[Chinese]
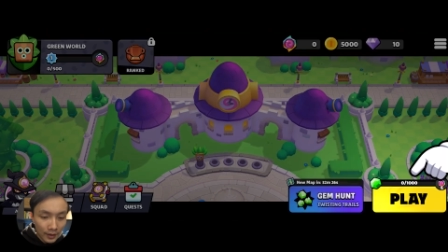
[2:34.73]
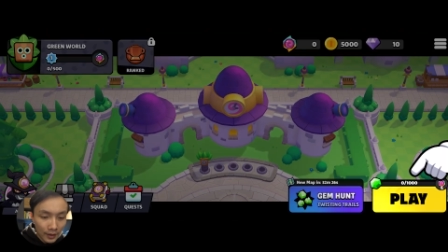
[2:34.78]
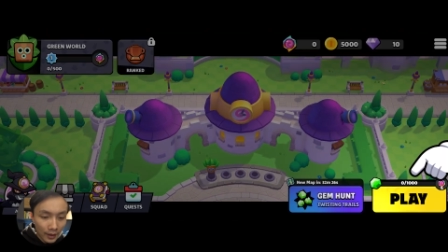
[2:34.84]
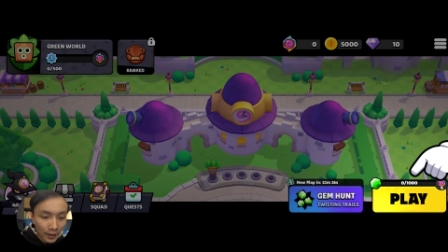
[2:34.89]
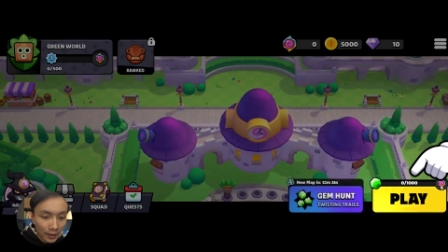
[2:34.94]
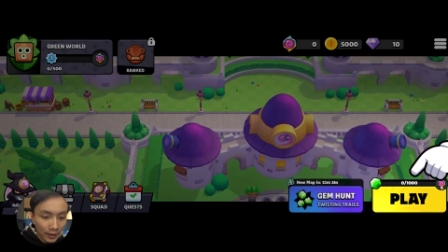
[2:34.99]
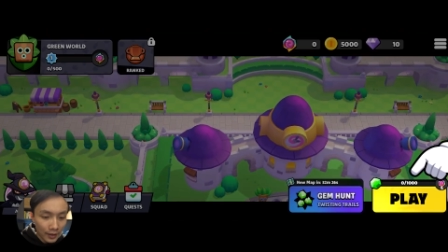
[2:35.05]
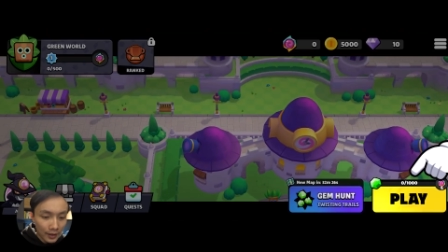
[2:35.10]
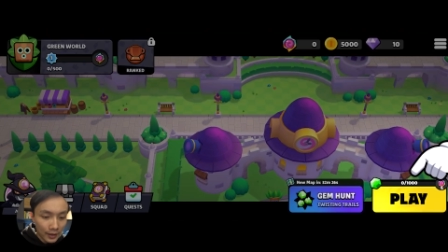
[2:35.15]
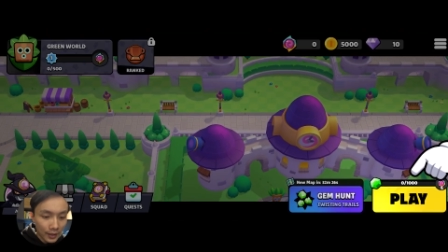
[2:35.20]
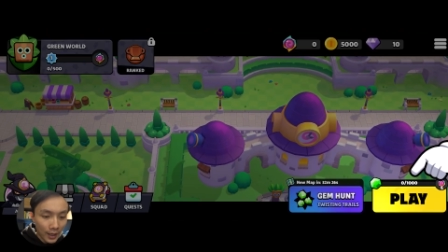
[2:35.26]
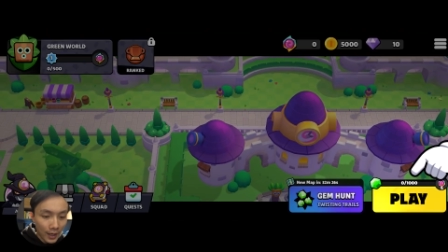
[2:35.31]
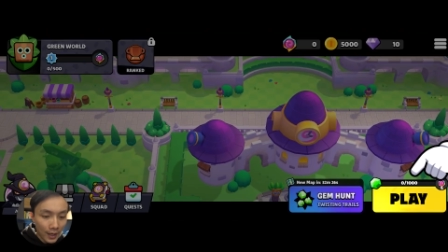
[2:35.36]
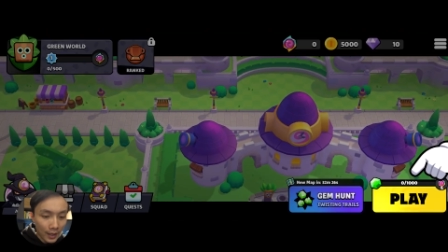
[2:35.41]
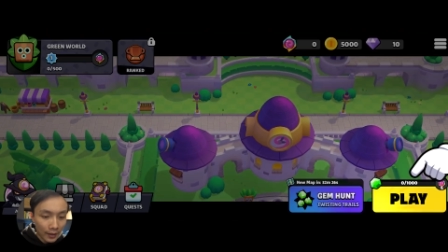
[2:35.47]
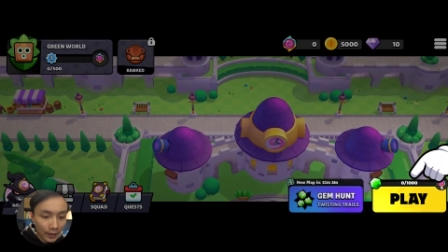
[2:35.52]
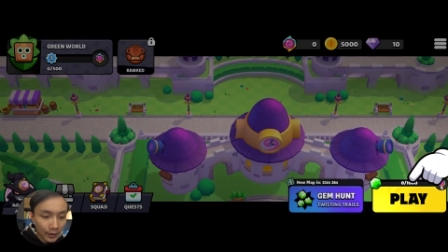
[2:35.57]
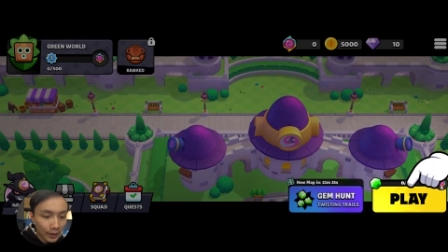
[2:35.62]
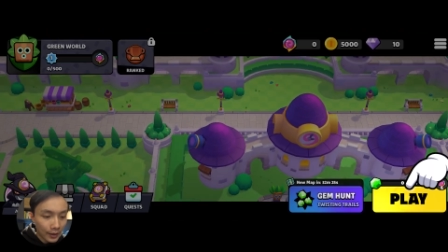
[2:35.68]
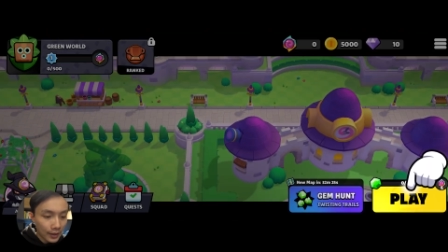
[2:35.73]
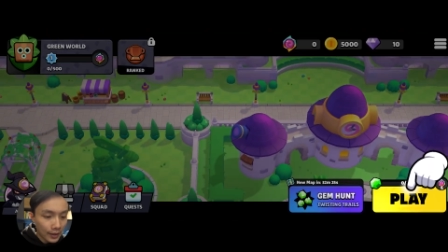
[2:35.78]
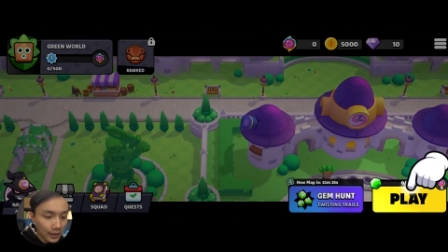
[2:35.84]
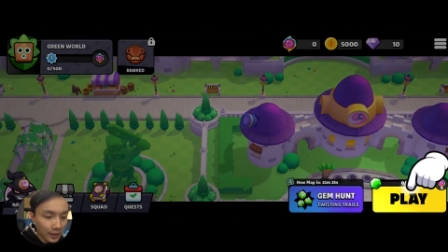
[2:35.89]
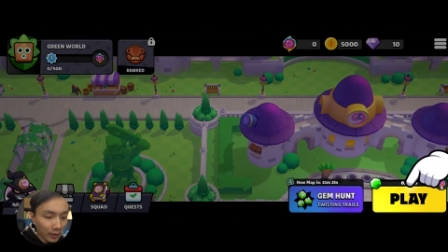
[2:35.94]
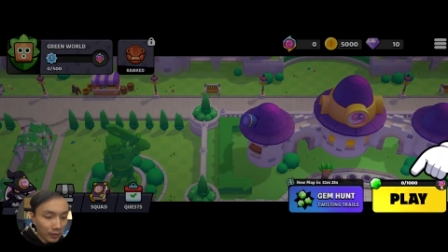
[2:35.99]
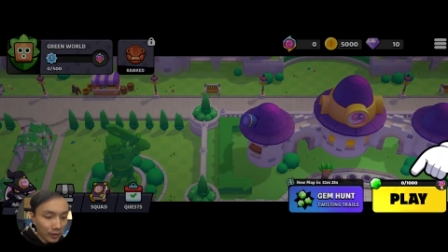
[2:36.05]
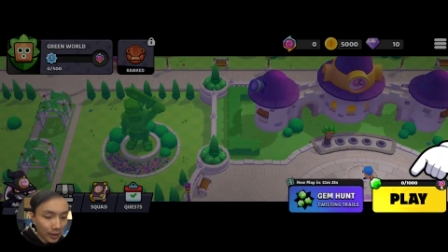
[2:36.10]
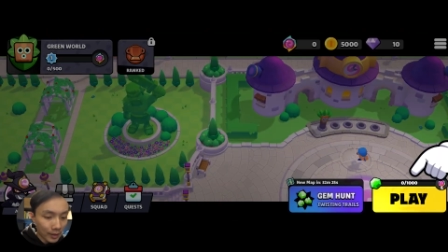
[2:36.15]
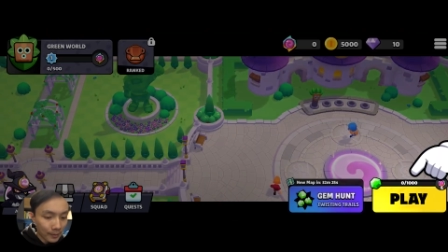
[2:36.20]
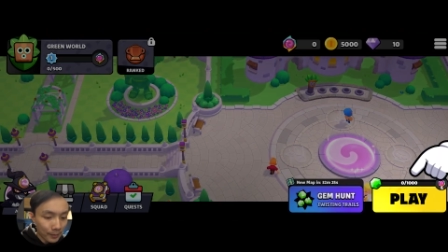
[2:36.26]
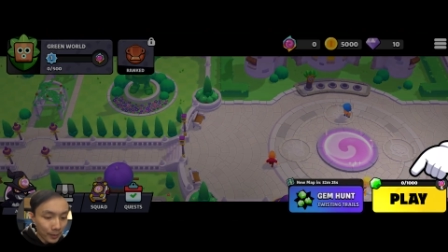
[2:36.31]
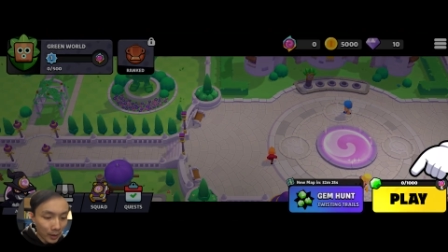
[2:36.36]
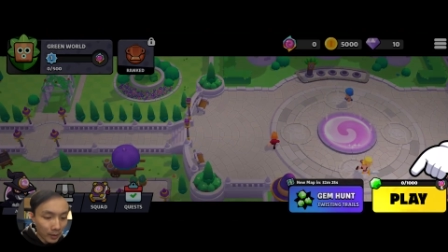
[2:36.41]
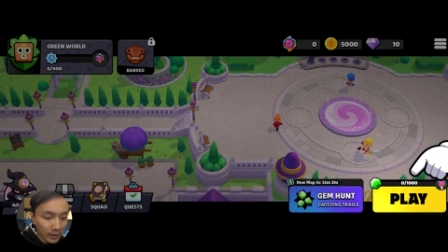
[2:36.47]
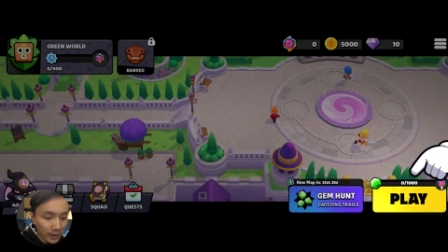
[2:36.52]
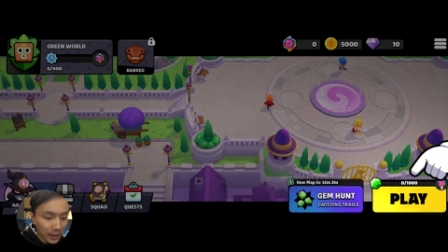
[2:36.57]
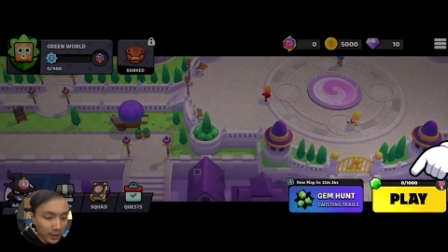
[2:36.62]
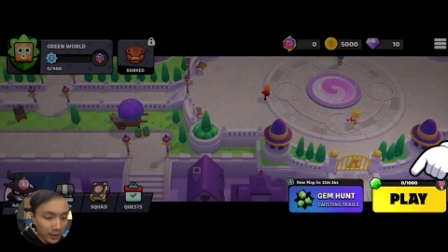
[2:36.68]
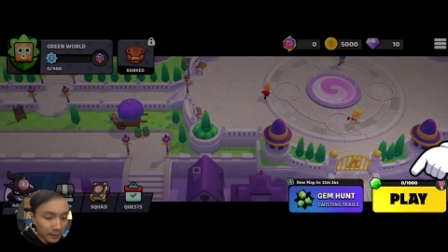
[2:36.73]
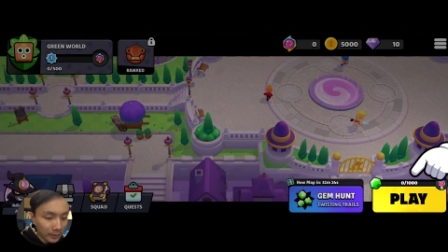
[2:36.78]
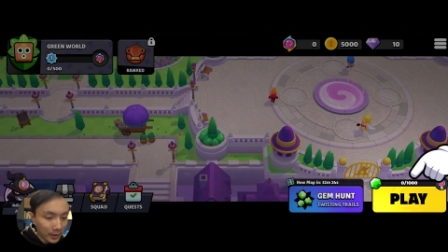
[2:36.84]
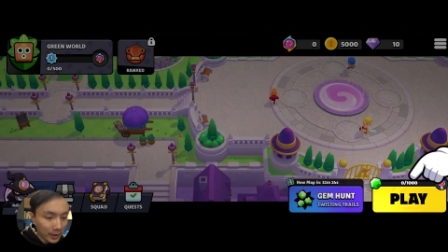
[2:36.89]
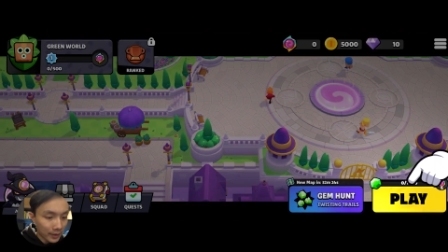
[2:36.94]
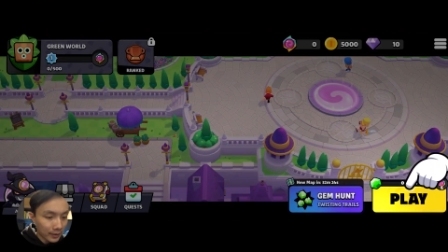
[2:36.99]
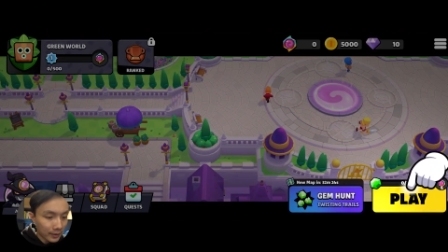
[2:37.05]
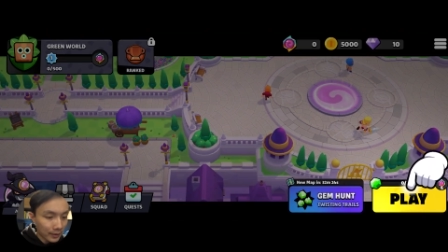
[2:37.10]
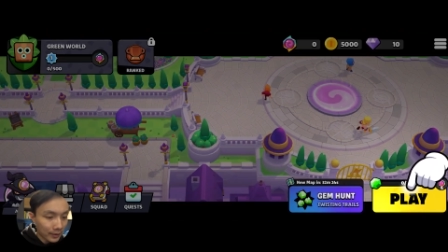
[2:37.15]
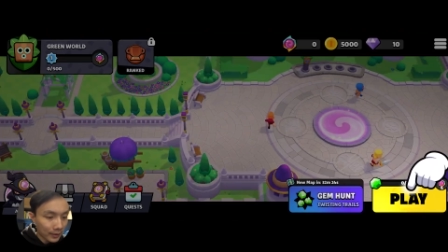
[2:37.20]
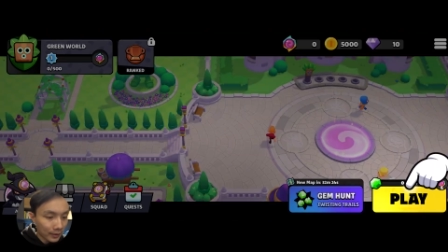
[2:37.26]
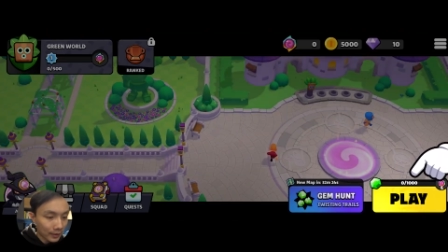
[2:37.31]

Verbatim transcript: 哎，很可爱啊，有一个小城堡在里面。